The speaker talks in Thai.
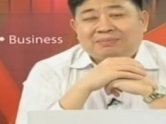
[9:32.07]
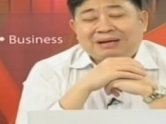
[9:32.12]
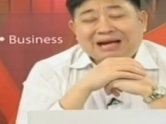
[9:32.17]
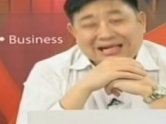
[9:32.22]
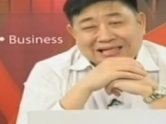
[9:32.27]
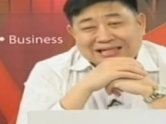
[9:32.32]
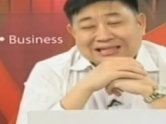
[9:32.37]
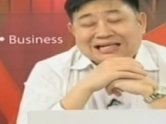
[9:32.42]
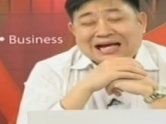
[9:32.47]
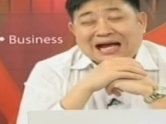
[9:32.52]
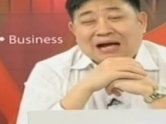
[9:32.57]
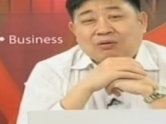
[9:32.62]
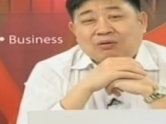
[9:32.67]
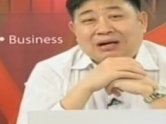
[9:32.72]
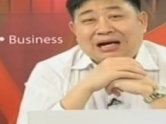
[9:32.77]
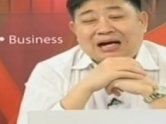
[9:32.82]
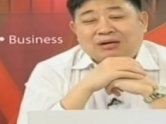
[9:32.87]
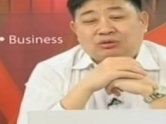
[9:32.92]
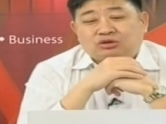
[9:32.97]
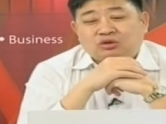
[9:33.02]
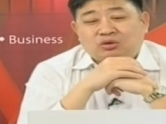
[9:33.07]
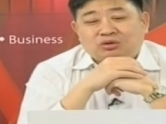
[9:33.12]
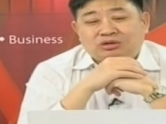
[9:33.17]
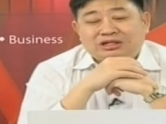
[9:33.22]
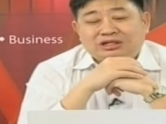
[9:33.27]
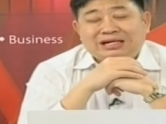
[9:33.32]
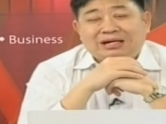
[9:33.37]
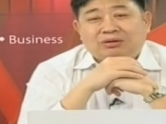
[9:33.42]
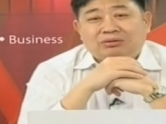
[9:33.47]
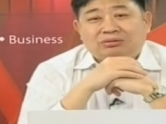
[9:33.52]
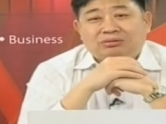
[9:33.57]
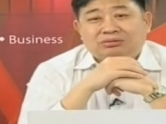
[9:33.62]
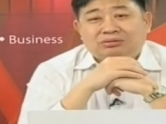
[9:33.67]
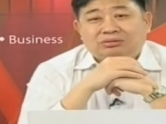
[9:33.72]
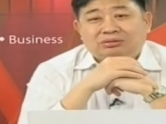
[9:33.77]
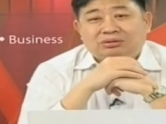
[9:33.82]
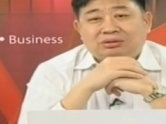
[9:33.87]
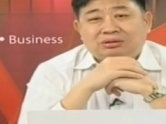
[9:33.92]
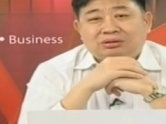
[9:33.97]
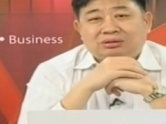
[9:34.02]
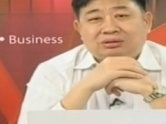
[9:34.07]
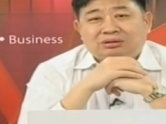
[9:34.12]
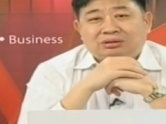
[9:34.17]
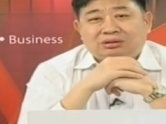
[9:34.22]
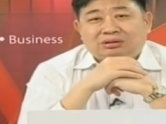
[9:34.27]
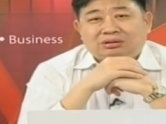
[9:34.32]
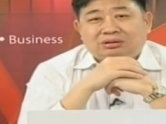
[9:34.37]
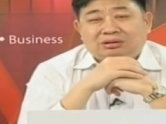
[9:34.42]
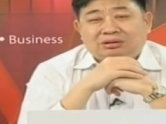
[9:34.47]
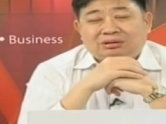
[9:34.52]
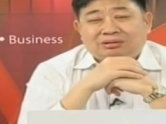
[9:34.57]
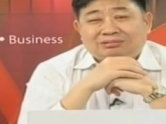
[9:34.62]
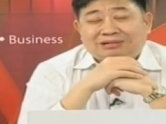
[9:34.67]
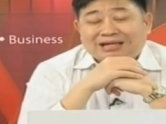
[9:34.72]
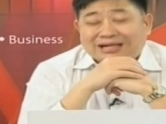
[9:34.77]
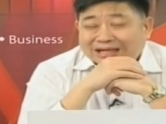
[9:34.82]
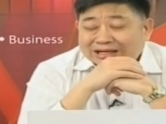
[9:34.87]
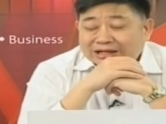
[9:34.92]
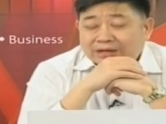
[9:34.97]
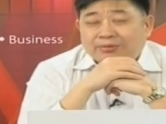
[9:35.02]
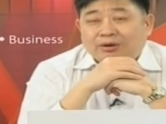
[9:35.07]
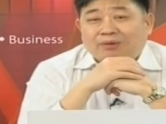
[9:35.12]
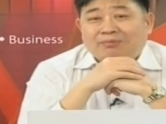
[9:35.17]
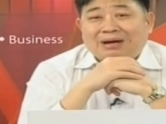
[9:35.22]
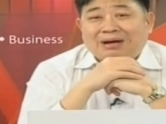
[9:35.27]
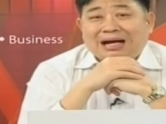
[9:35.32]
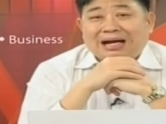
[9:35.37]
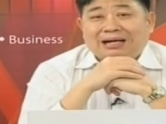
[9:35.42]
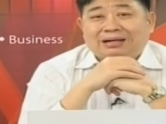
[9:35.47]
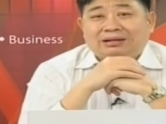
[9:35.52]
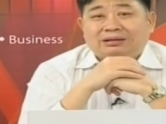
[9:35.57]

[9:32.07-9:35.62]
มันอาจจะช้ากว่าข่าวโซเชียล แต่กำลังจะบอกว่า